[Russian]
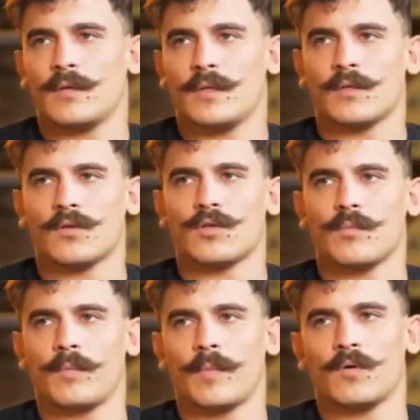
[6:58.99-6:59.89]
и на то,
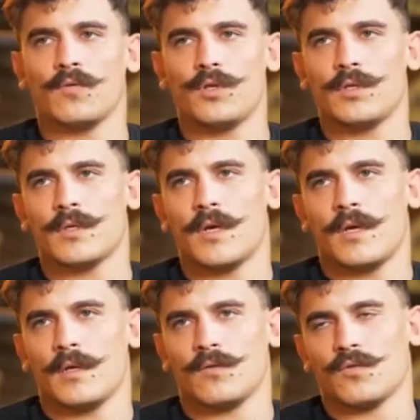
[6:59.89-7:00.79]
чтобы покушать,
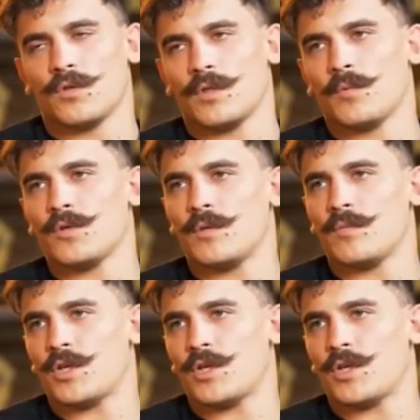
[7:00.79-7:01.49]
нужен, допустим,